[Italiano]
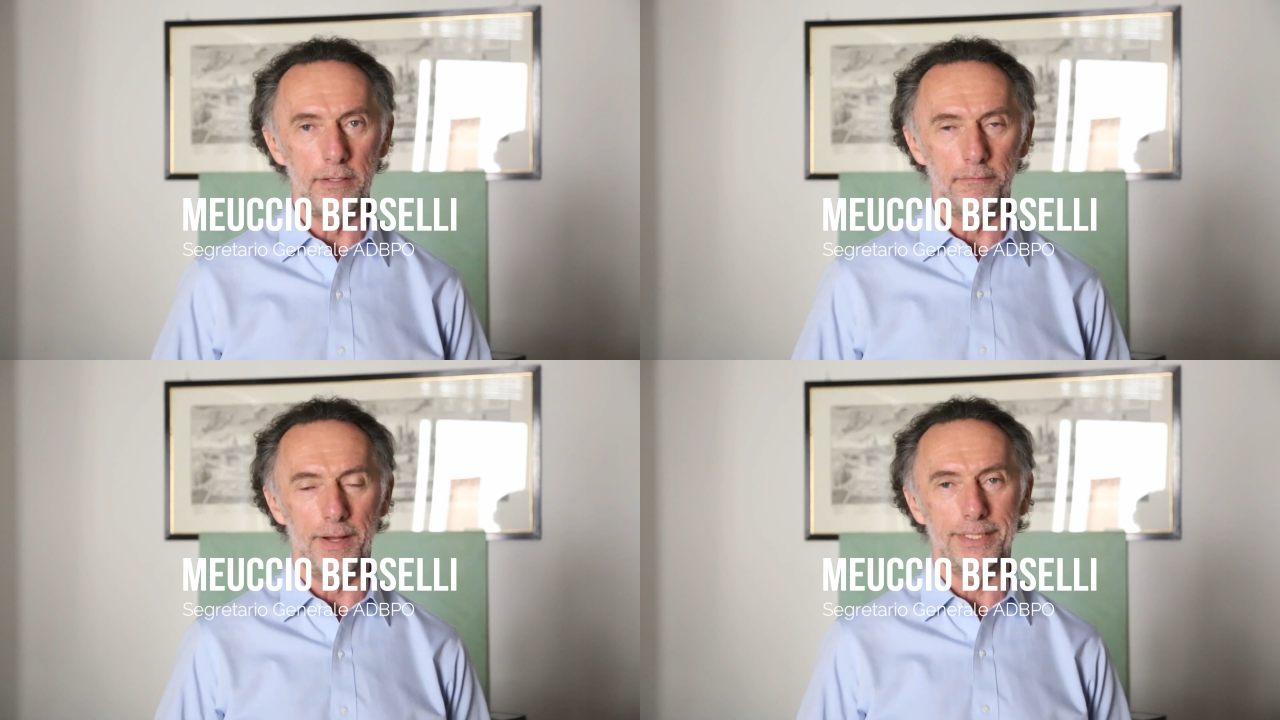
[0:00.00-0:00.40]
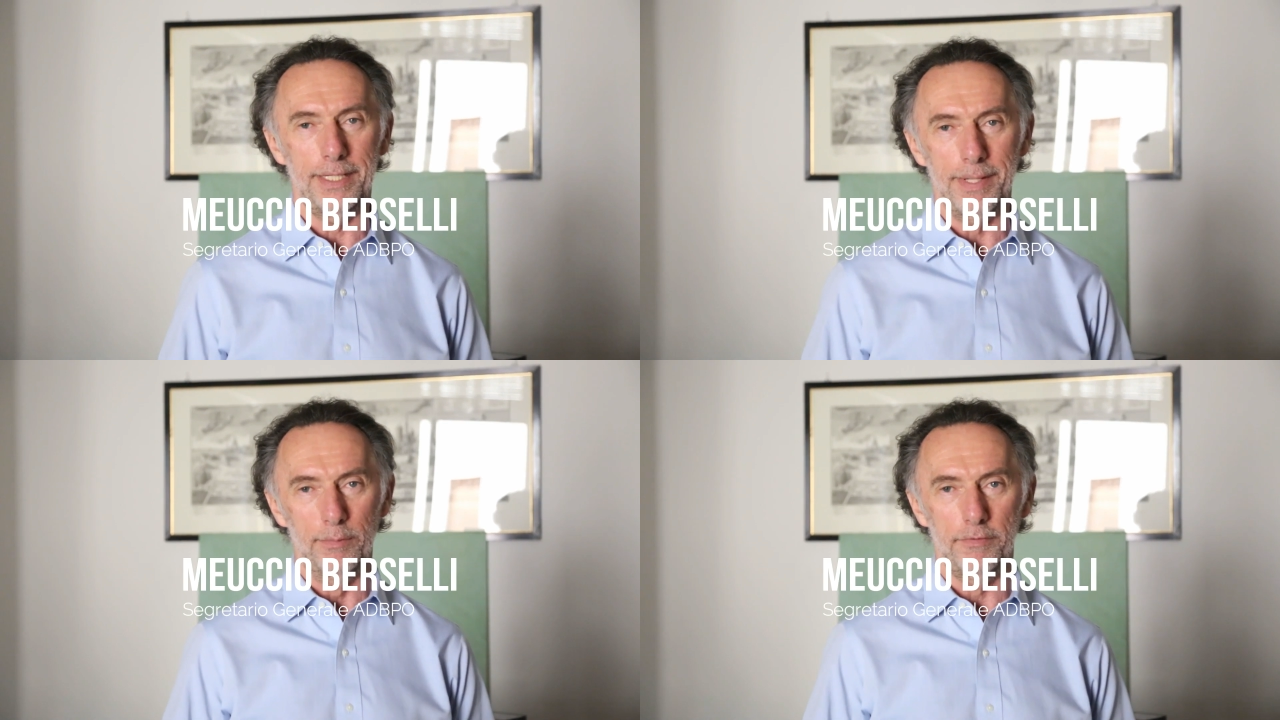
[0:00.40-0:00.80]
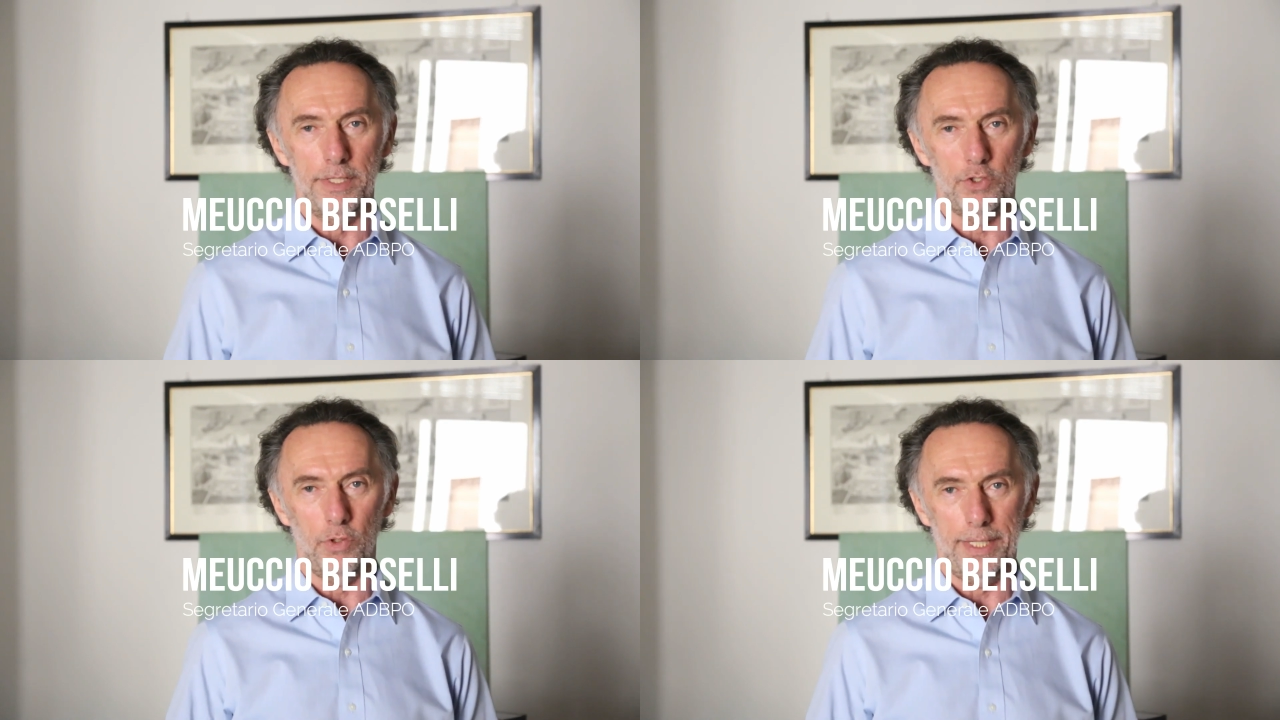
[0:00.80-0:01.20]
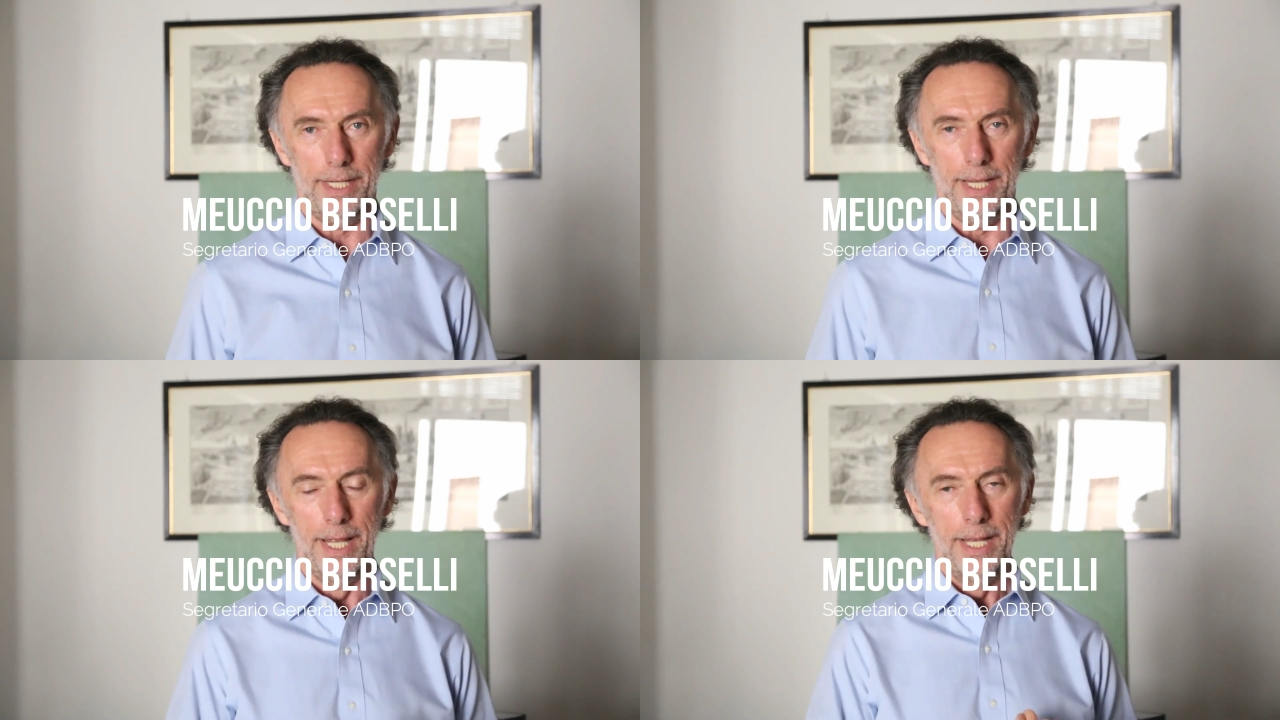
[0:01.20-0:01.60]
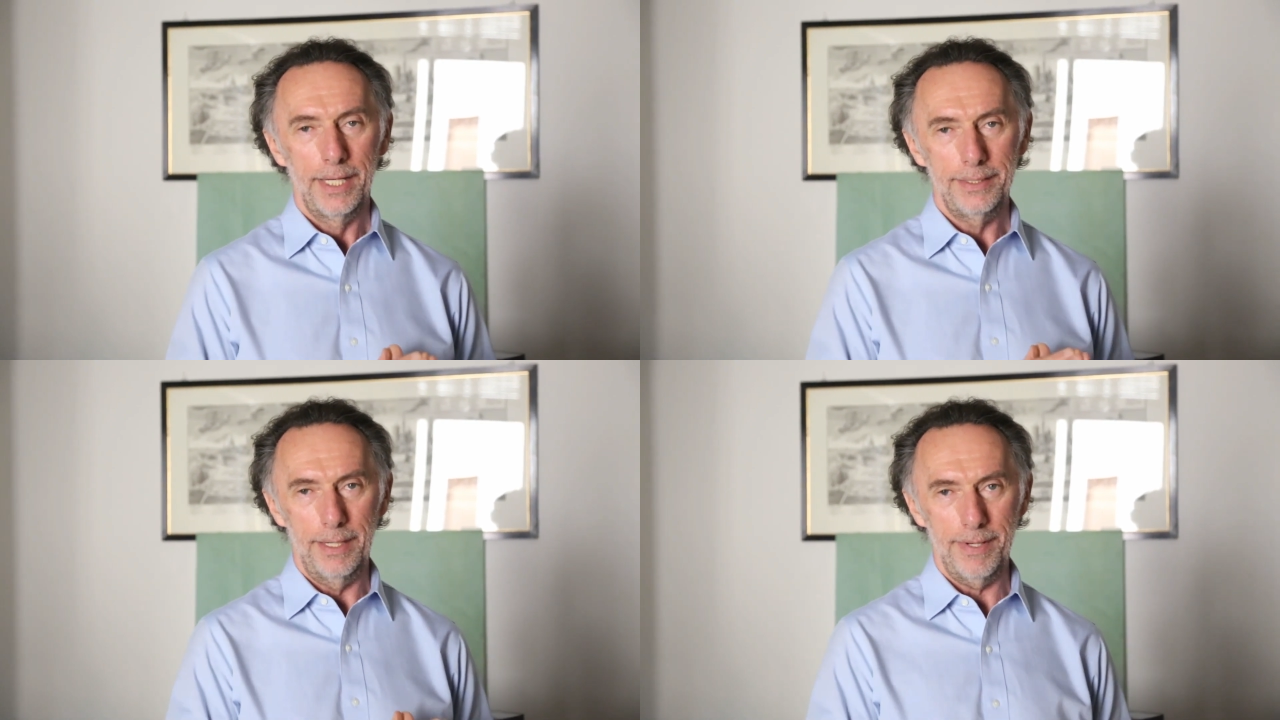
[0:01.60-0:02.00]
Infatti abbiamo visto che
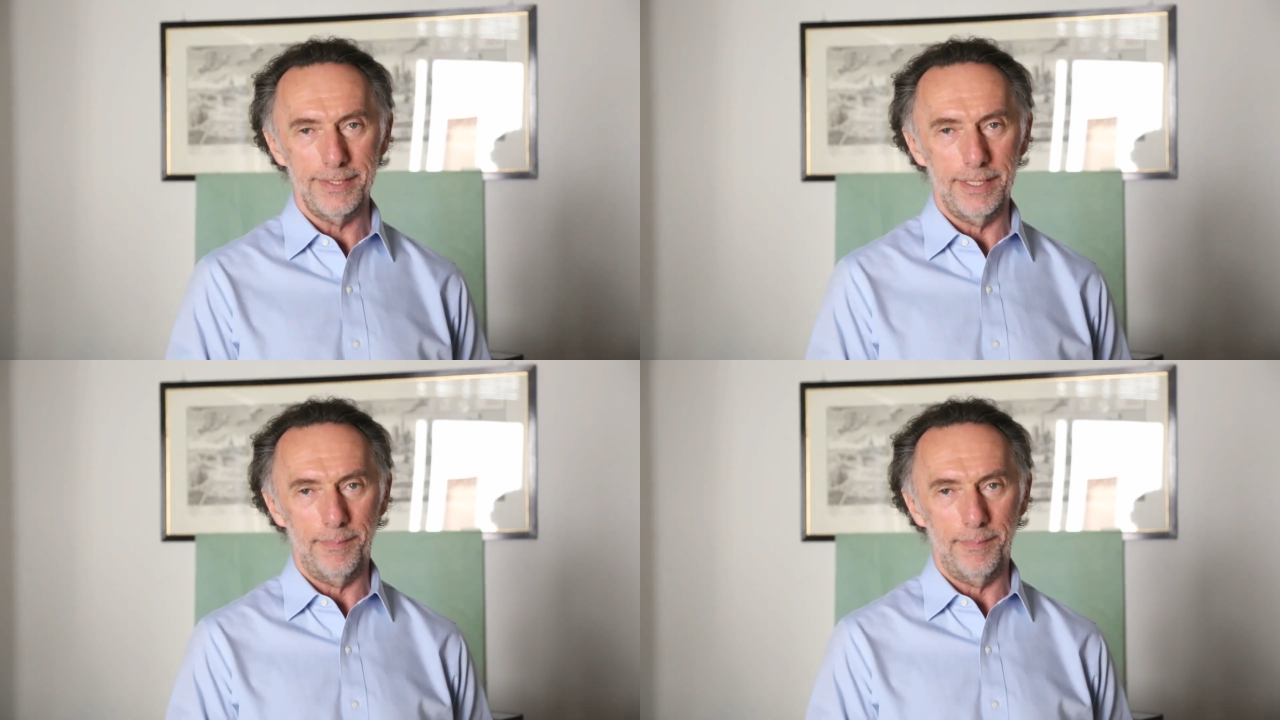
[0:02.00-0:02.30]
nel mese